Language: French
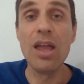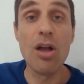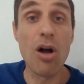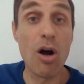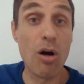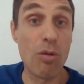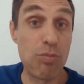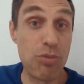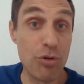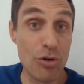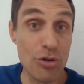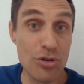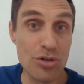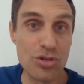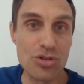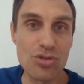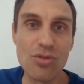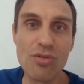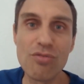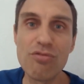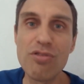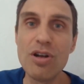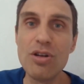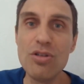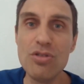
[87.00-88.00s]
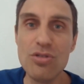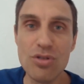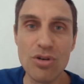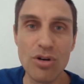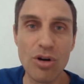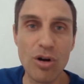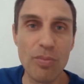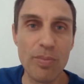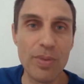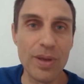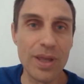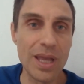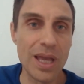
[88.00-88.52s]
en plus, on voit l'Union
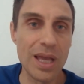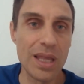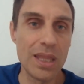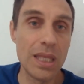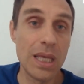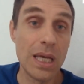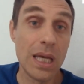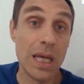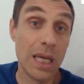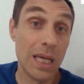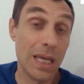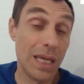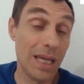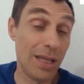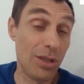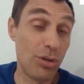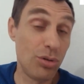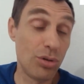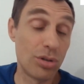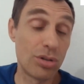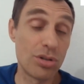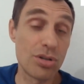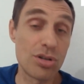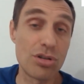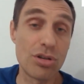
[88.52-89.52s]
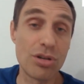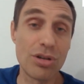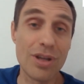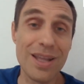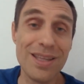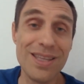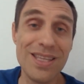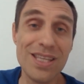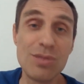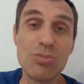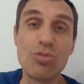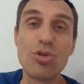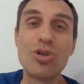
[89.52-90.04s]
européenne et d'autres
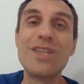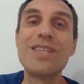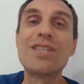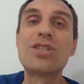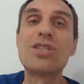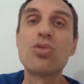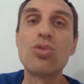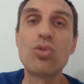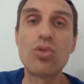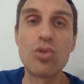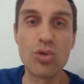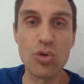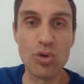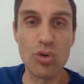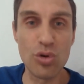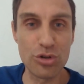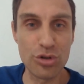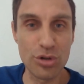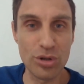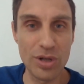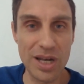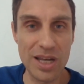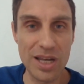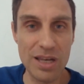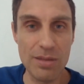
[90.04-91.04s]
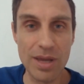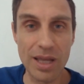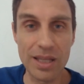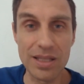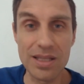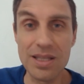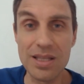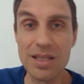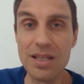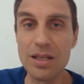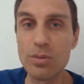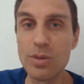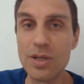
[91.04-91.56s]
organismes qui sont contre la liberté
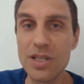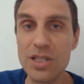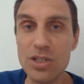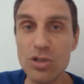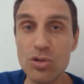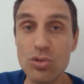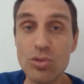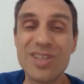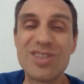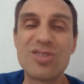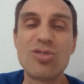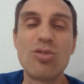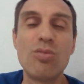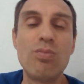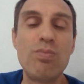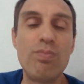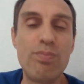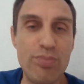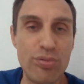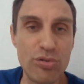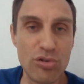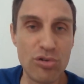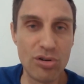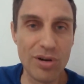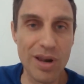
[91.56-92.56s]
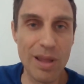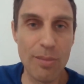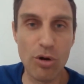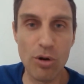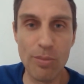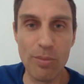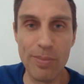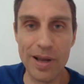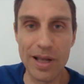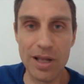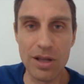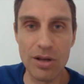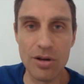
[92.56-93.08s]
d'expression, qui sont pour la
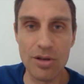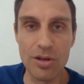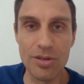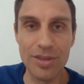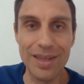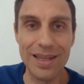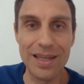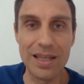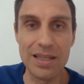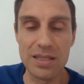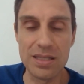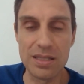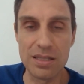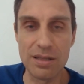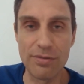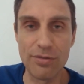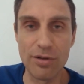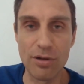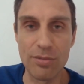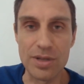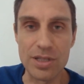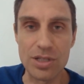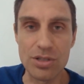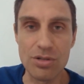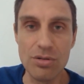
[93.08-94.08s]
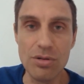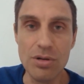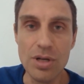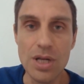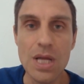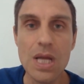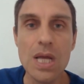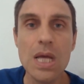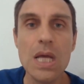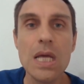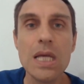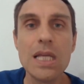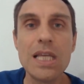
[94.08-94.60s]
propagande et la désinformation informations,
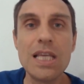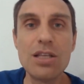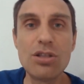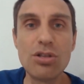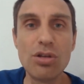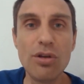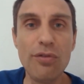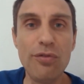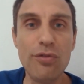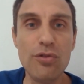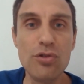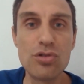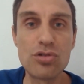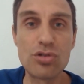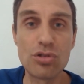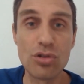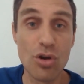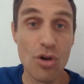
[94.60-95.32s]
qui s'offusquent.